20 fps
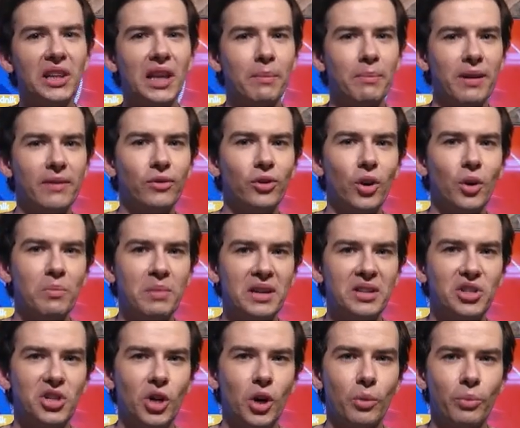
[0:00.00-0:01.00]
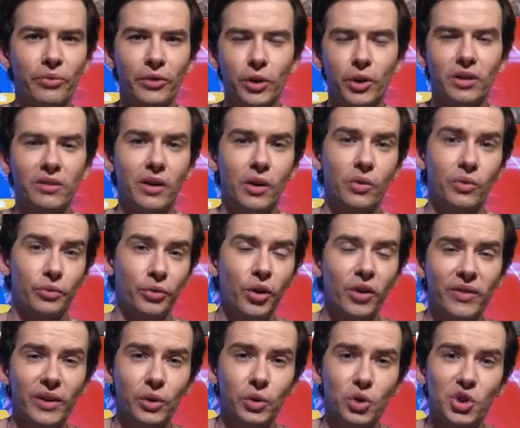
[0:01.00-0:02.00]
na pewno będzie obfitował w
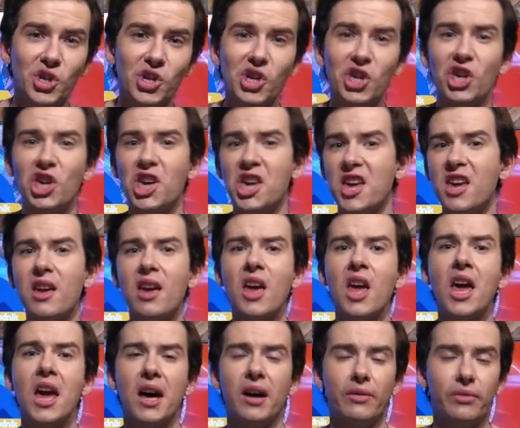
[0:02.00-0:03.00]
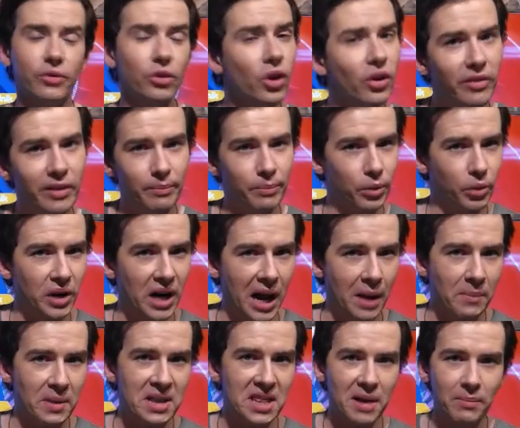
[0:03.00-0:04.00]
nowe odcinki i w nowe
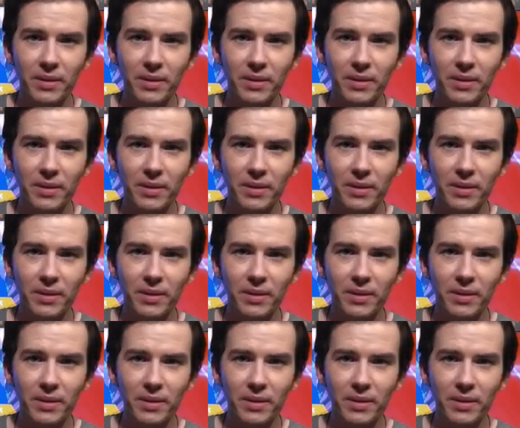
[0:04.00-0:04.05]
programy.